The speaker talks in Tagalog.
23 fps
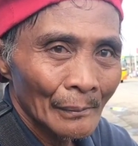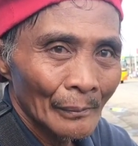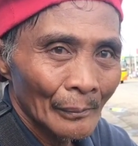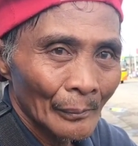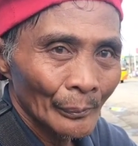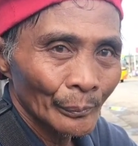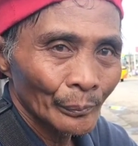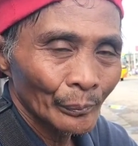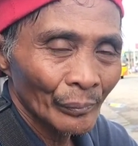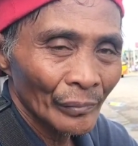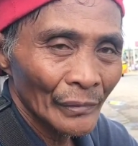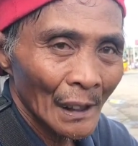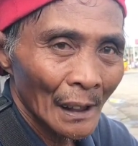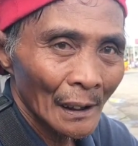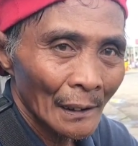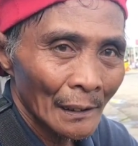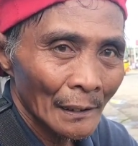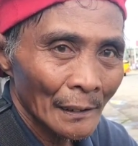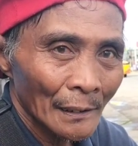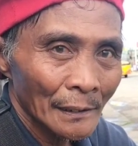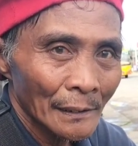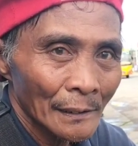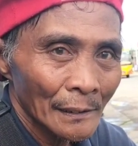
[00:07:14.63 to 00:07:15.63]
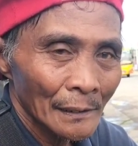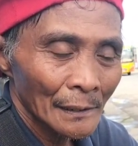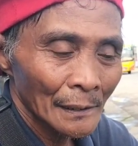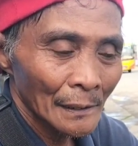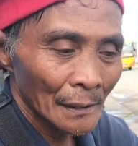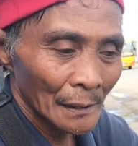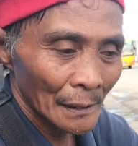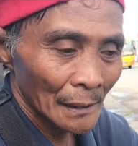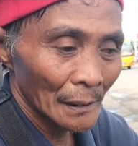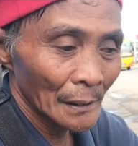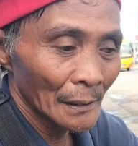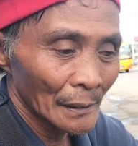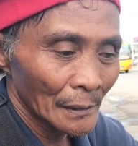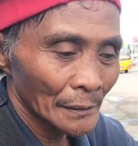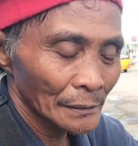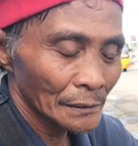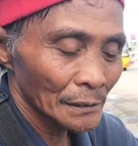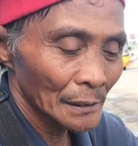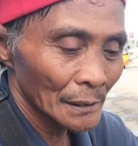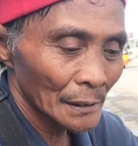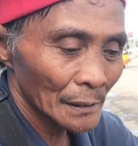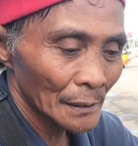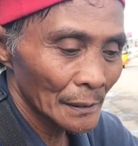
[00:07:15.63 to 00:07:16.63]
Yung sa may highway,
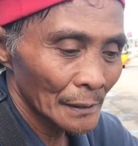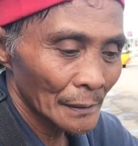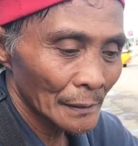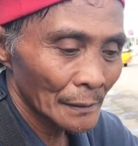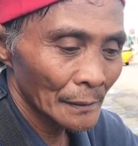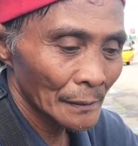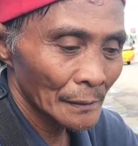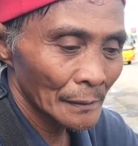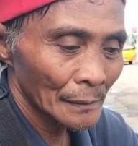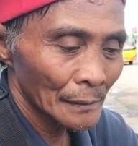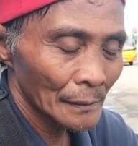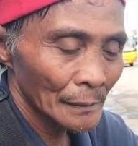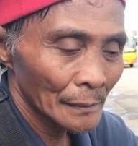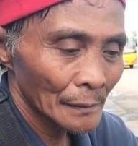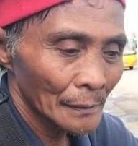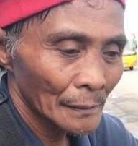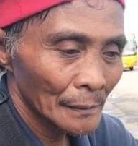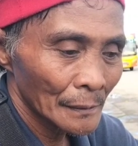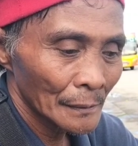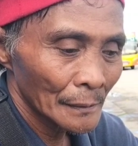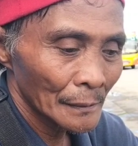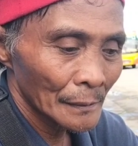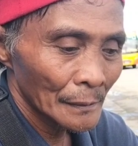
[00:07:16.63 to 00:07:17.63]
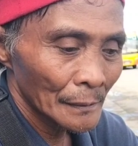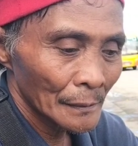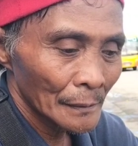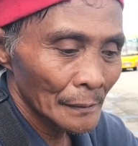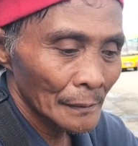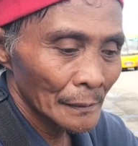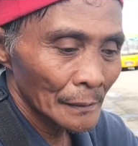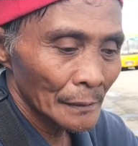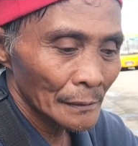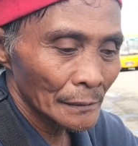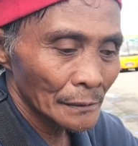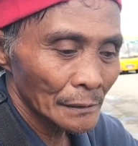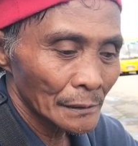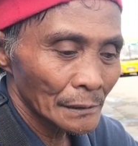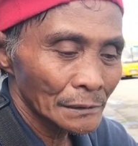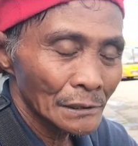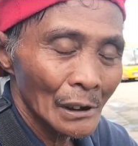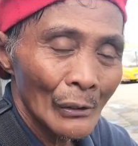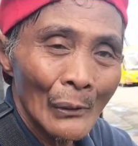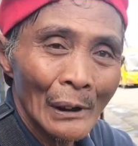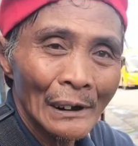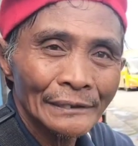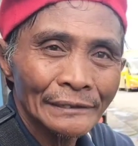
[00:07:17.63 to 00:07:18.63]
dadaanan pa yun, lalampasan pa yun sa may highway.
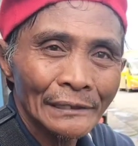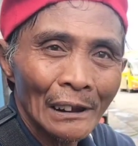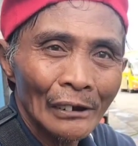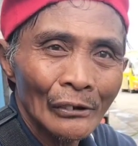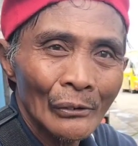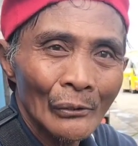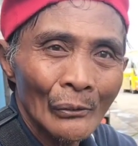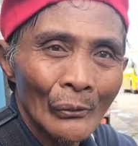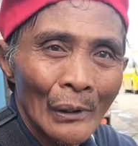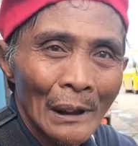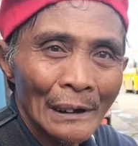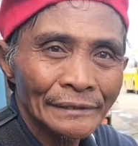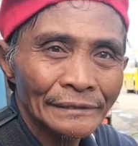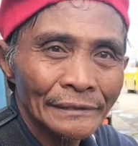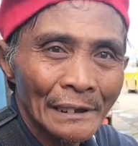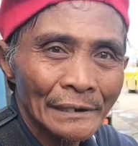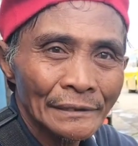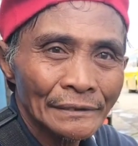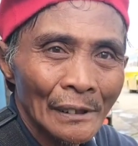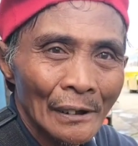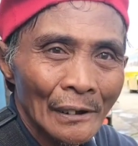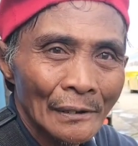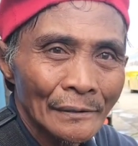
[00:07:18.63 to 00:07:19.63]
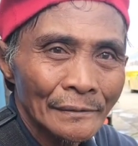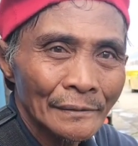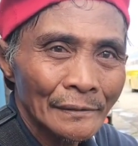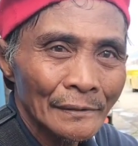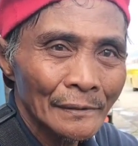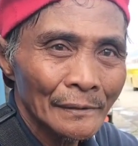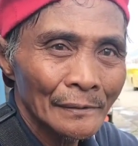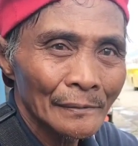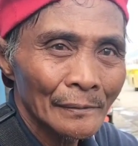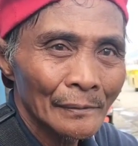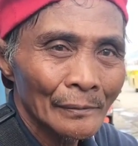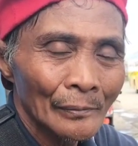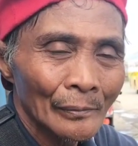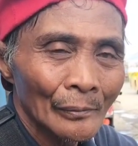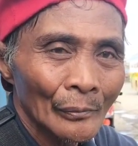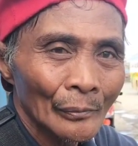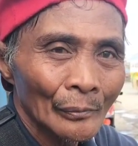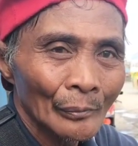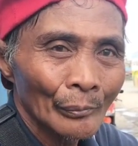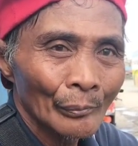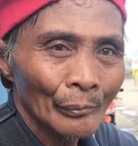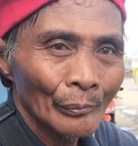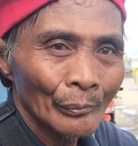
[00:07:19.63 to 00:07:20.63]
Sa Walter, Walter doon.
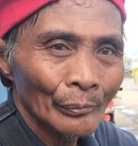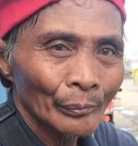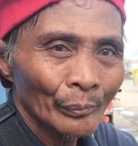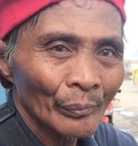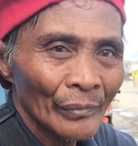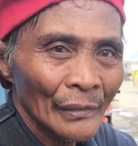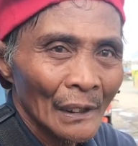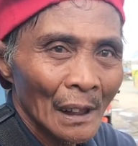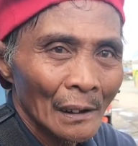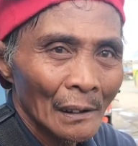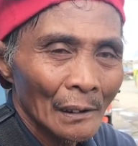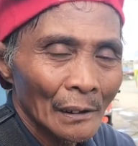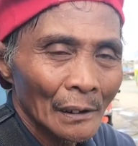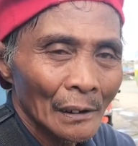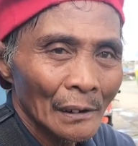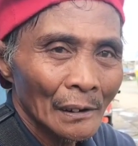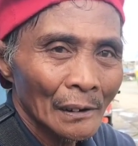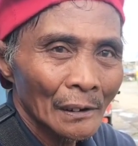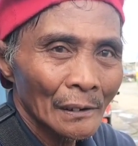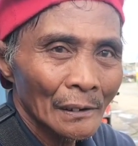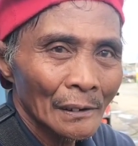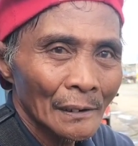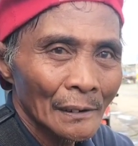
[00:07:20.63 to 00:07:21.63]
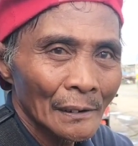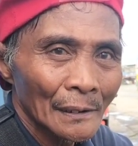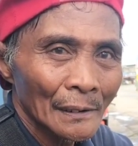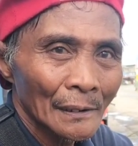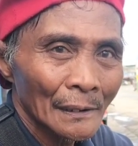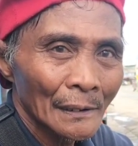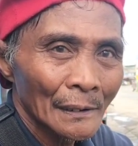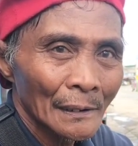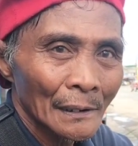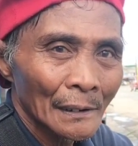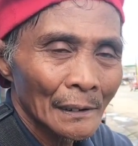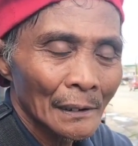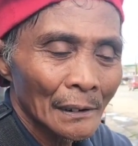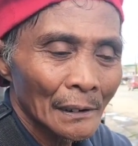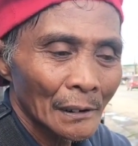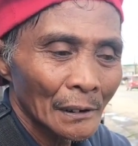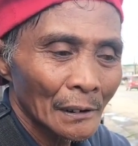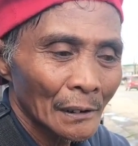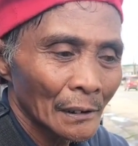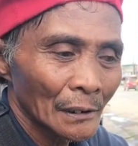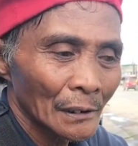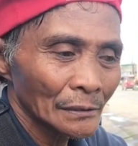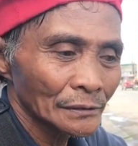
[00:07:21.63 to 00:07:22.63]
Walter. Ah, doon sa may Walter.
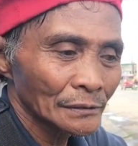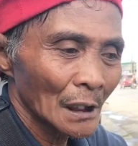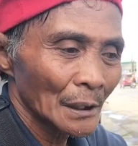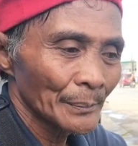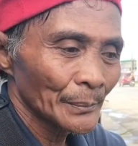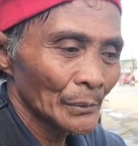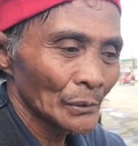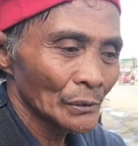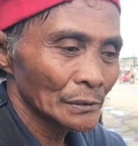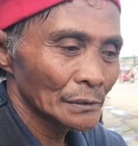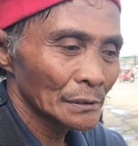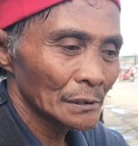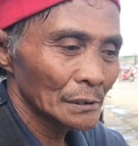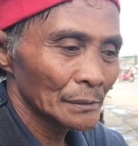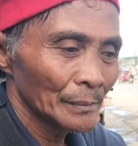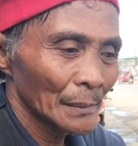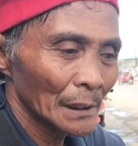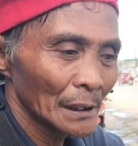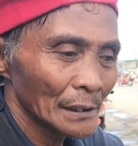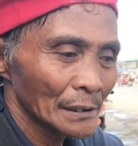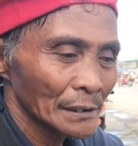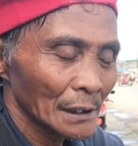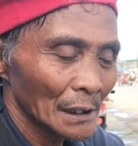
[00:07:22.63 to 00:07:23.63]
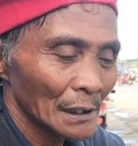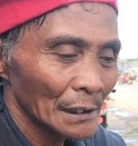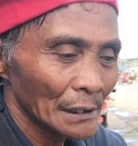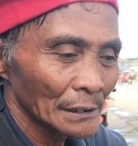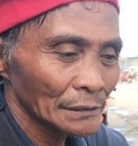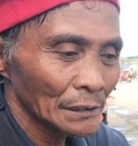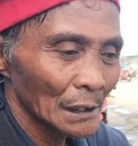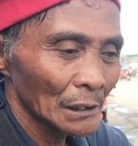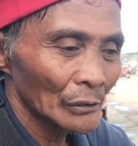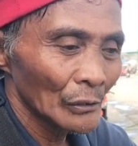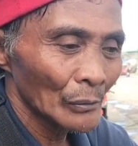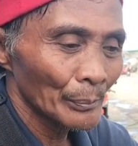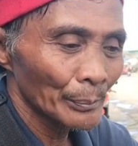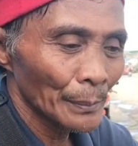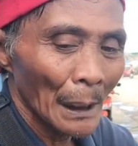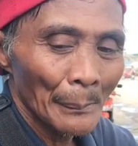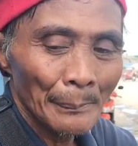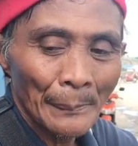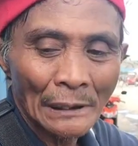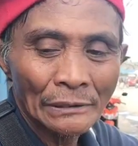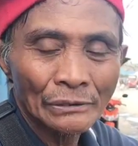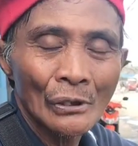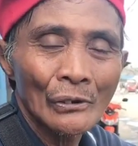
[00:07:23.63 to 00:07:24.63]
Oo, tapos may eskalita doon
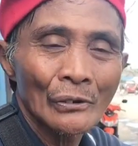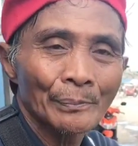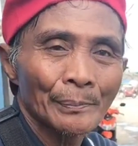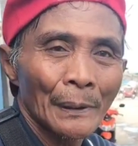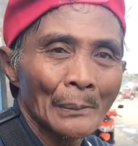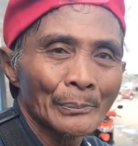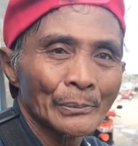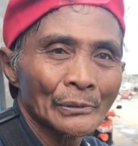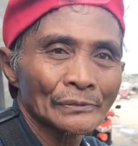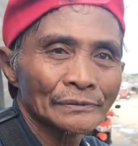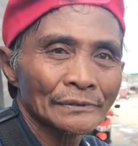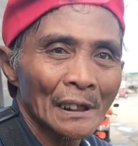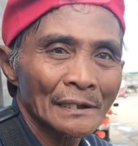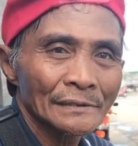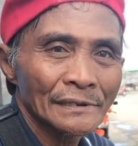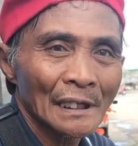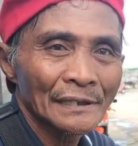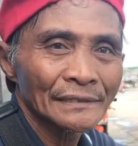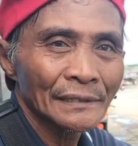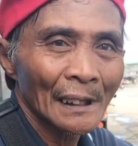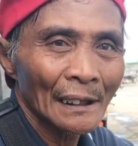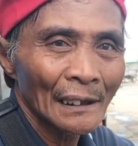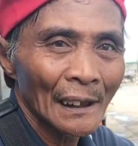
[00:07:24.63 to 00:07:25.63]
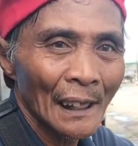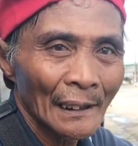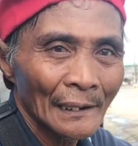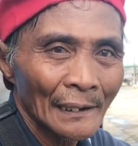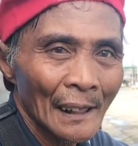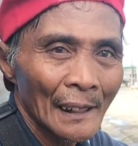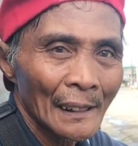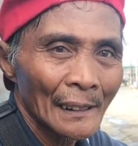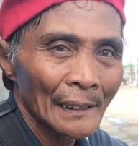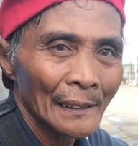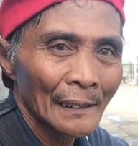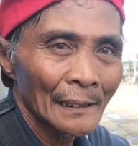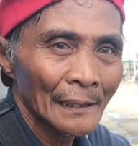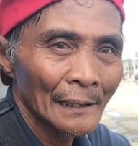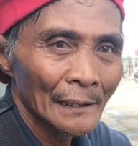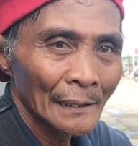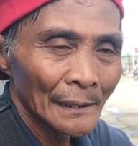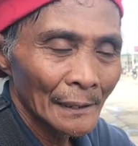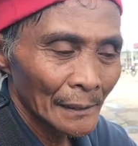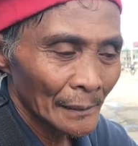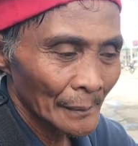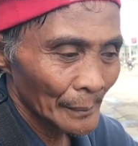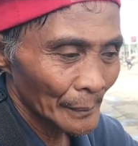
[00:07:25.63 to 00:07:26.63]
papasok, papuntang Santa Clara.
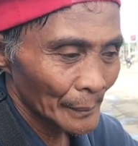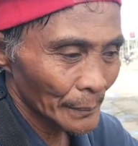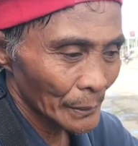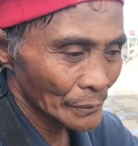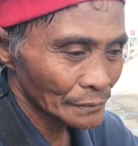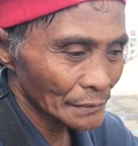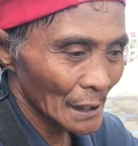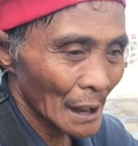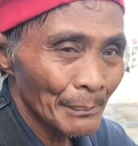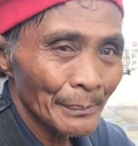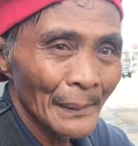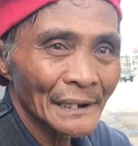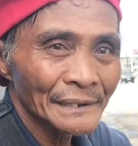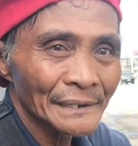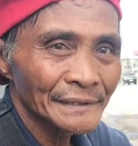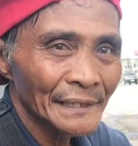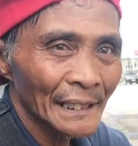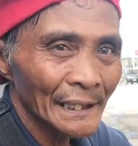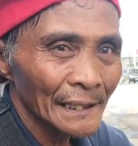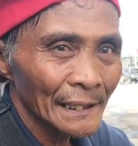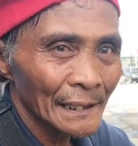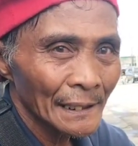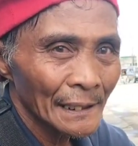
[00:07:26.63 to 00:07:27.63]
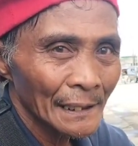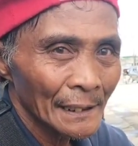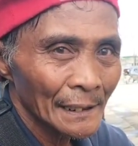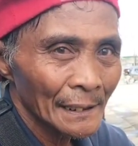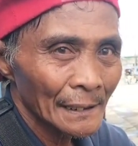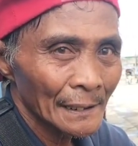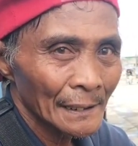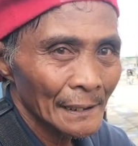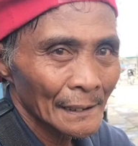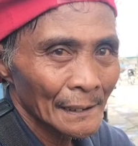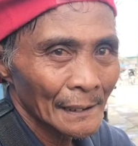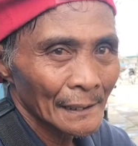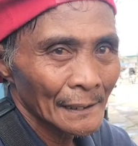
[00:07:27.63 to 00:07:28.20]
Hmm. Papuntang Pantin. Oo.